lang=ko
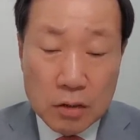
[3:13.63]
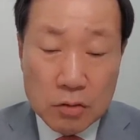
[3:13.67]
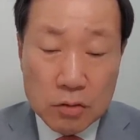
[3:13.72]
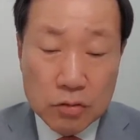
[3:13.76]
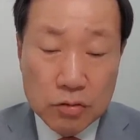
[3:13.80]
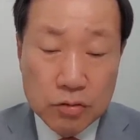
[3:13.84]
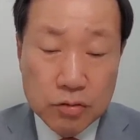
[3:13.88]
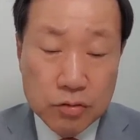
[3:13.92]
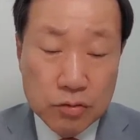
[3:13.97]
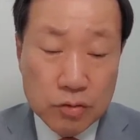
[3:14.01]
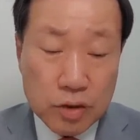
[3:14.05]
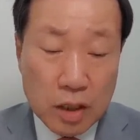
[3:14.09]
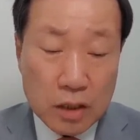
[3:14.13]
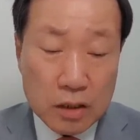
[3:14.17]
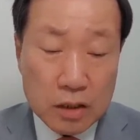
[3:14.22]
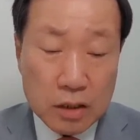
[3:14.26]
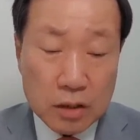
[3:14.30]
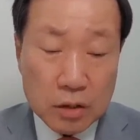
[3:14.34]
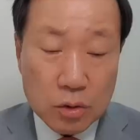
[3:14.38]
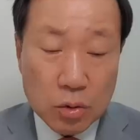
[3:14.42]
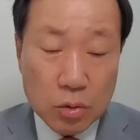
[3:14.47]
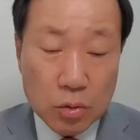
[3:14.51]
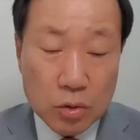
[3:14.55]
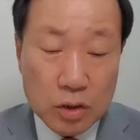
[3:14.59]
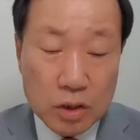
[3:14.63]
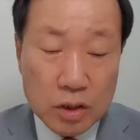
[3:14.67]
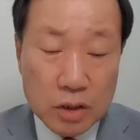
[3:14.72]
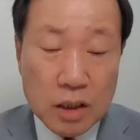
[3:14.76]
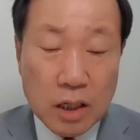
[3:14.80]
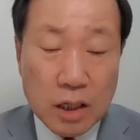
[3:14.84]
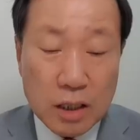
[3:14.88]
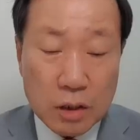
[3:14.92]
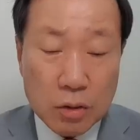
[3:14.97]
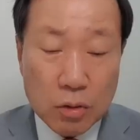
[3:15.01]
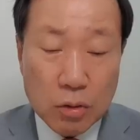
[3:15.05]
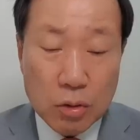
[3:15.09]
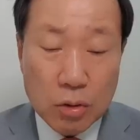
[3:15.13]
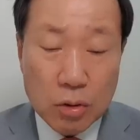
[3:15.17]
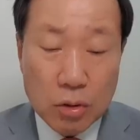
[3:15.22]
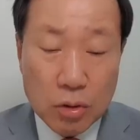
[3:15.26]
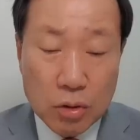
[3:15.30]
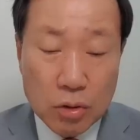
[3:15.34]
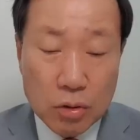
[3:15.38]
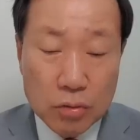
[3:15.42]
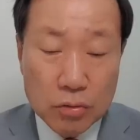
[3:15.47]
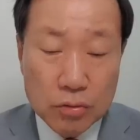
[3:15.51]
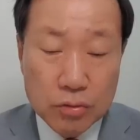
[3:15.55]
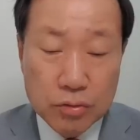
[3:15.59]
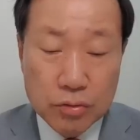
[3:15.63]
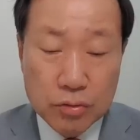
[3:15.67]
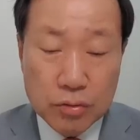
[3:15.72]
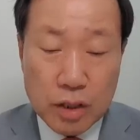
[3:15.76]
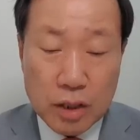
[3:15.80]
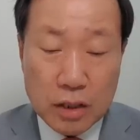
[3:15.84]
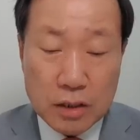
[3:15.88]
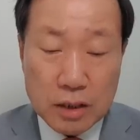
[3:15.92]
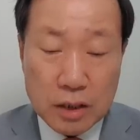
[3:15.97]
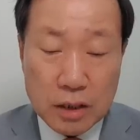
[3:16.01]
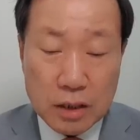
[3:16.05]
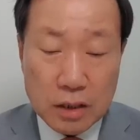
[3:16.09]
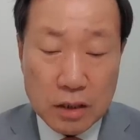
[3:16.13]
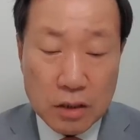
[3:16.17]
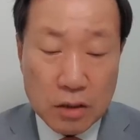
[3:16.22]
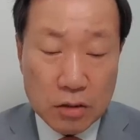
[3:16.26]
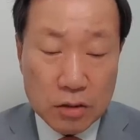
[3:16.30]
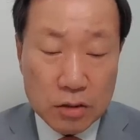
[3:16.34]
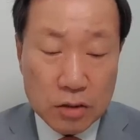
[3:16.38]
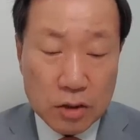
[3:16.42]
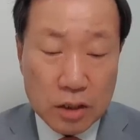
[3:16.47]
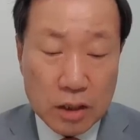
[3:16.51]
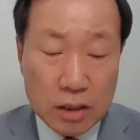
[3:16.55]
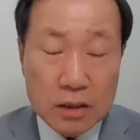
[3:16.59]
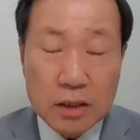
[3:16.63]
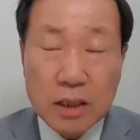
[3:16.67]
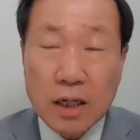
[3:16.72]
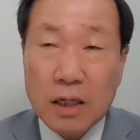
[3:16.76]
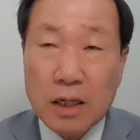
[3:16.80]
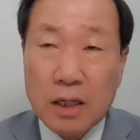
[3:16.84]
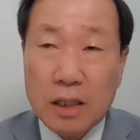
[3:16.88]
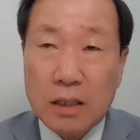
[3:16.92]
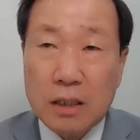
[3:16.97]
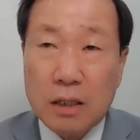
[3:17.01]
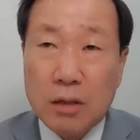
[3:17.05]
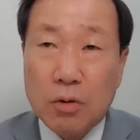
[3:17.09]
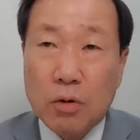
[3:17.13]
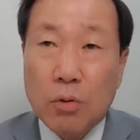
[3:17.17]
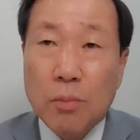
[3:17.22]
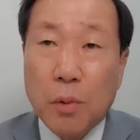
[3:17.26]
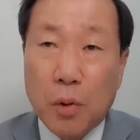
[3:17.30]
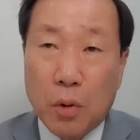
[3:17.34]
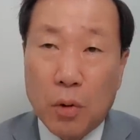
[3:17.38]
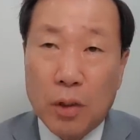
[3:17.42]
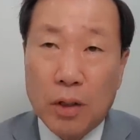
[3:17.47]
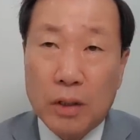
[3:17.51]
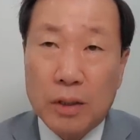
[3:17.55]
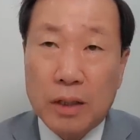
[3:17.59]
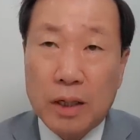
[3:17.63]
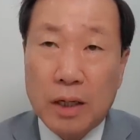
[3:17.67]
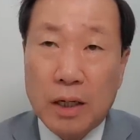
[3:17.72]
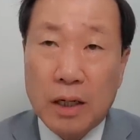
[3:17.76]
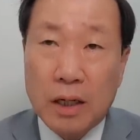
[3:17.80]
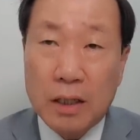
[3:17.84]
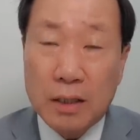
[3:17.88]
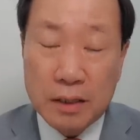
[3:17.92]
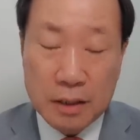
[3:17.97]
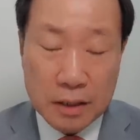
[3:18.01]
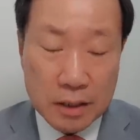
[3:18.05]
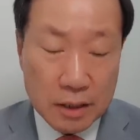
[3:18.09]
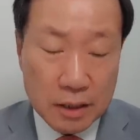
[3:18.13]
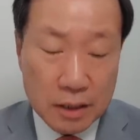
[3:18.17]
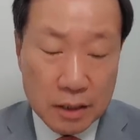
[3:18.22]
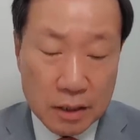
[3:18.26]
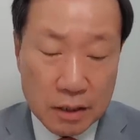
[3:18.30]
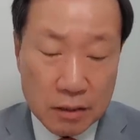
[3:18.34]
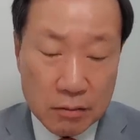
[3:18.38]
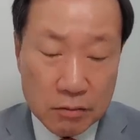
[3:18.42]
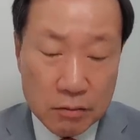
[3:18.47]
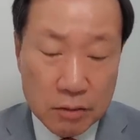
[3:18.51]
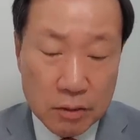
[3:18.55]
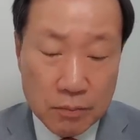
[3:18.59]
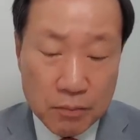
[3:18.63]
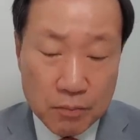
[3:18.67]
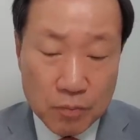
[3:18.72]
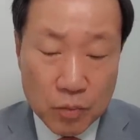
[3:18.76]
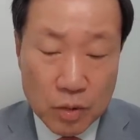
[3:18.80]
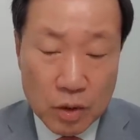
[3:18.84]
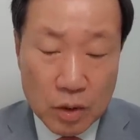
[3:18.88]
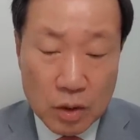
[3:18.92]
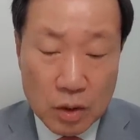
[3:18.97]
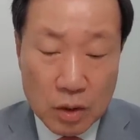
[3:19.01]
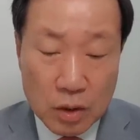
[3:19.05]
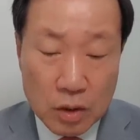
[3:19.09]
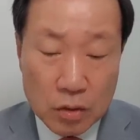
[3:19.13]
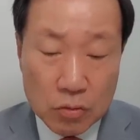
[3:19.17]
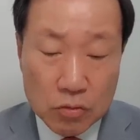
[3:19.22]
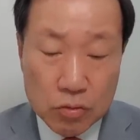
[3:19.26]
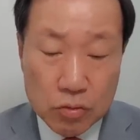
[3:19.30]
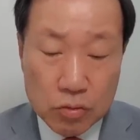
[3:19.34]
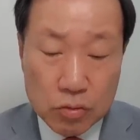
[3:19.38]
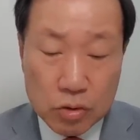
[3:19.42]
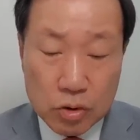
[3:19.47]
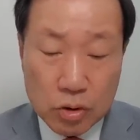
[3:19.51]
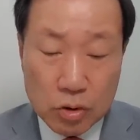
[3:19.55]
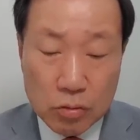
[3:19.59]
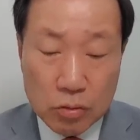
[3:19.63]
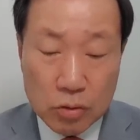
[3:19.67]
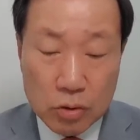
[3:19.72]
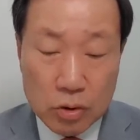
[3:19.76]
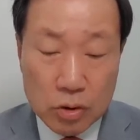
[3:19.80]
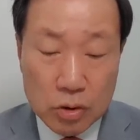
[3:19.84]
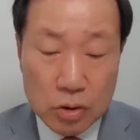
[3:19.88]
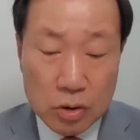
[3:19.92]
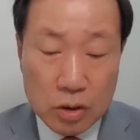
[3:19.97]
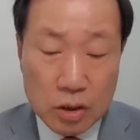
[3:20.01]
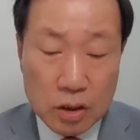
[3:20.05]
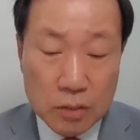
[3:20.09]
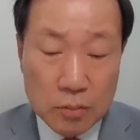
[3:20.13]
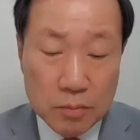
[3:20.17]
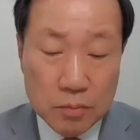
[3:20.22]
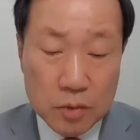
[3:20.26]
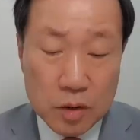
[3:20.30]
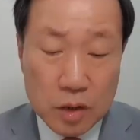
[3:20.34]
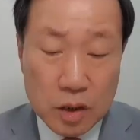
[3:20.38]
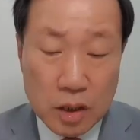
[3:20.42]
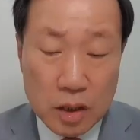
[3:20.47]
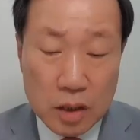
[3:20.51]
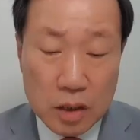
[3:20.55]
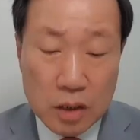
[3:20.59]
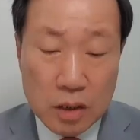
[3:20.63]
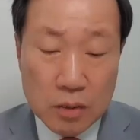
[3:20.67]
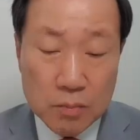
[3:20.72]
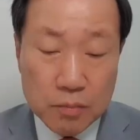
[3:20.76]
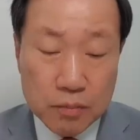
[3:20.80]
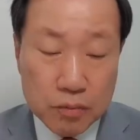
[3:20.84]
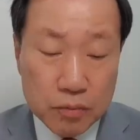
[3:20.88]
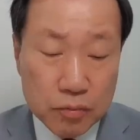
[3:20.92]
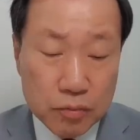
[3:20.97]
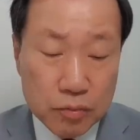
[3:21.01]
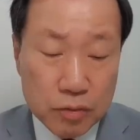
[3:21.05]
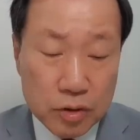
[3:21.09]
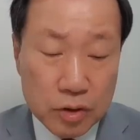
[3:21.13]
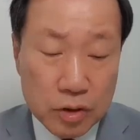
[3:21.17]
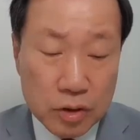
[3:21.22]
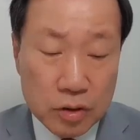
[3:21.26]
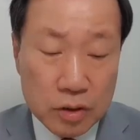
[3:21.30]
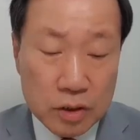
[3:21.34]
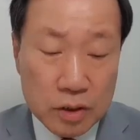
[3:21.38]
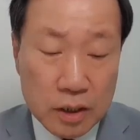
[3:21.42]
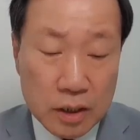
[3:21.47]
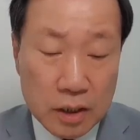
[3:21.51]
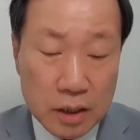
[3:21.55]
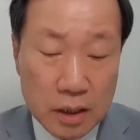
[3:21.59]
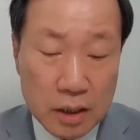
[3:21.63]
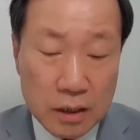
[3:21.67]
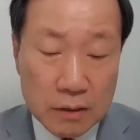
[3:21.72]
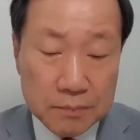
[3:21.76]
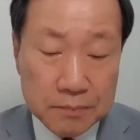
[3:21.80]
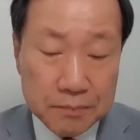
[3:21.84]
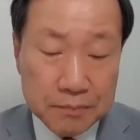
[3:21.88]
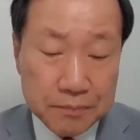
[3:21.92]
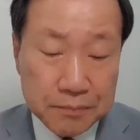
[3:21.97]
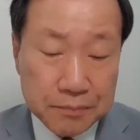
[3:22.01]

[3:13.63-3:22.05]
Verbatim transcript: 후계자 통치는 아니고 후계자는 결정하지 않았다고 보고했다. 이렇게 얘기했고요. 국정원은 김 제1부위원장이